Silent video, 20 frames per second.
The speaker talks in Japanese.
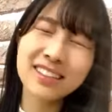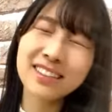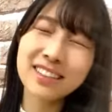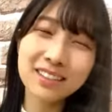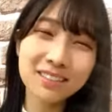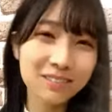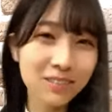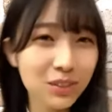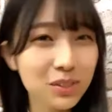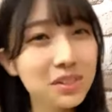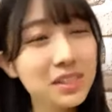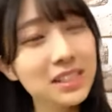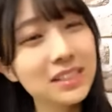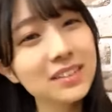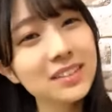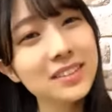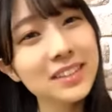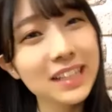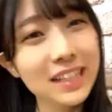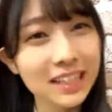て思っちゃ
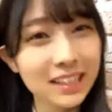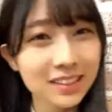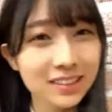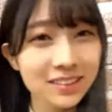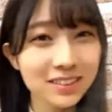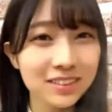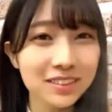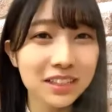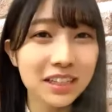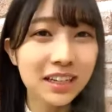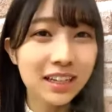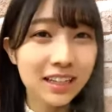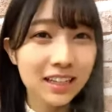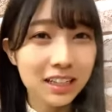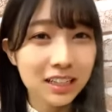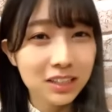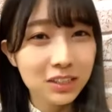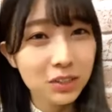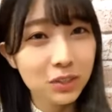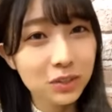うぐらいの
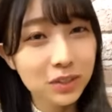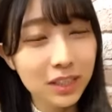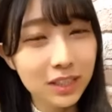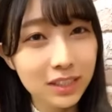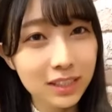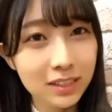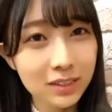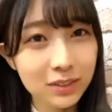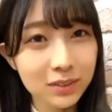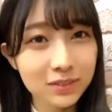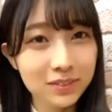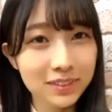衝撃の